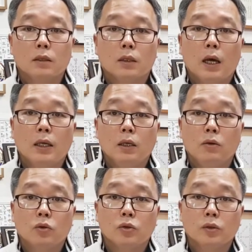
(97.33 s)

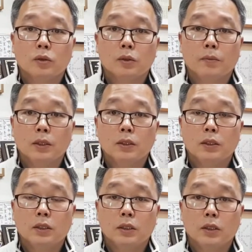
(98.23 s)
다행히 요추
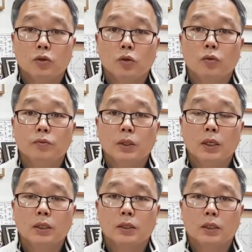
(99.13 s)
전방전이증이 조금
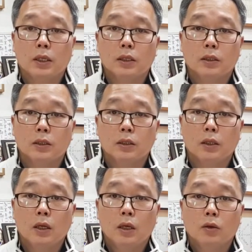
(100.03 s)
생겼을 때는
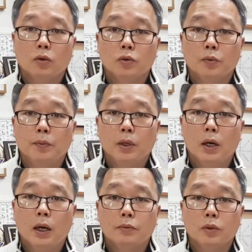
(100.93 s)

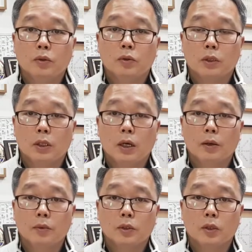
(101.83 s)
요추뼈가 앞쪽으로
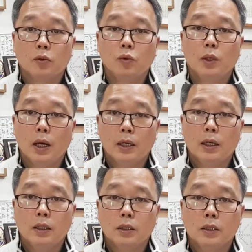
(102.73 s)
들어가면서 위아래에
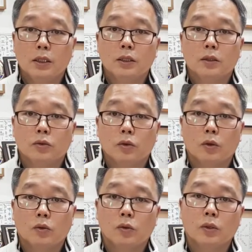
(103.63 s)
있는 디스크
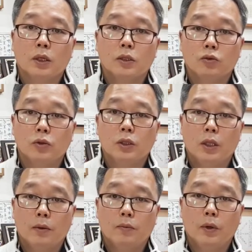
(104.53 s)
쪽에 손상을 주기
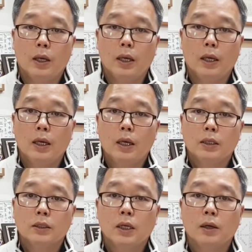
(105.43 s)
때문에
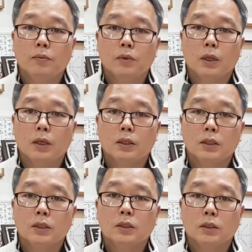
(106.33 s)
생각보다
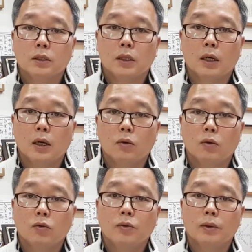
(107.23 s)
디스크
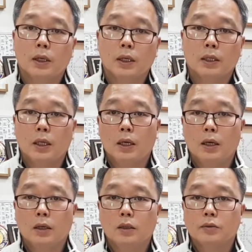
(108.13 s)
증상하고 구별하기가
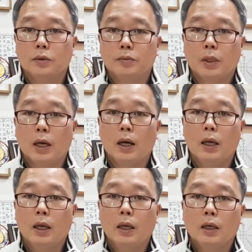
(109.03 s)
되게 어렵습니다.
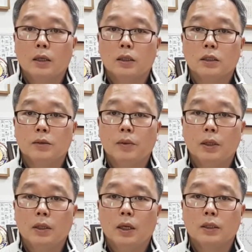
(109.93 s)

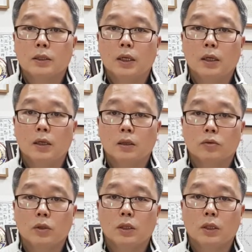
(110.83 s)
그렇지만
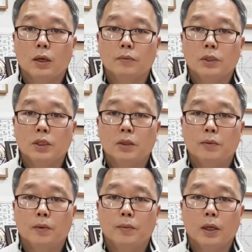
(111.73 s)
엑스레이라도 이렇게 한번
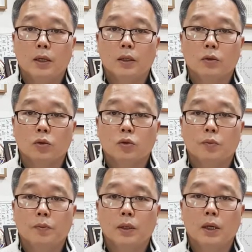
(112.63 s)
찍어보면
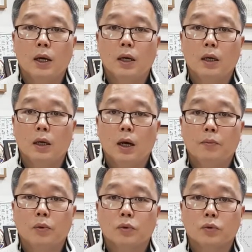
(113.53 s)
요추뼈가
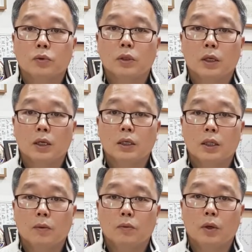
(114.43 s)
앞으로 쑥 들어가기
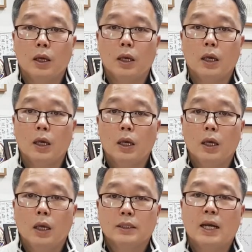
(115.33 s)
때문에
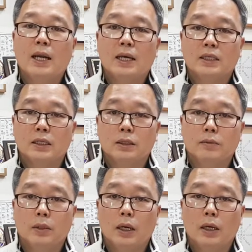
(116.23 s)
잘 낫지
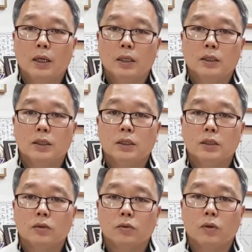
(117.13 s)
않습니다.
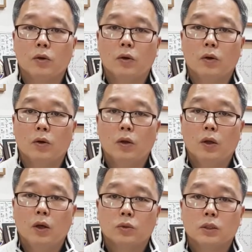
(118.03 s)
실제적으로
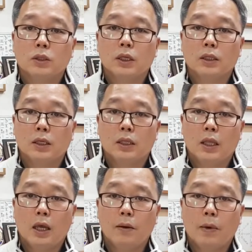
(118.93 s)
증상들이
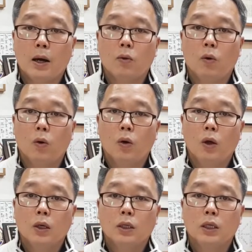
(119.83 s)
되게 많고
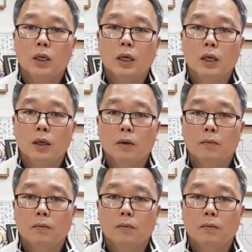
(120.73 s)
이게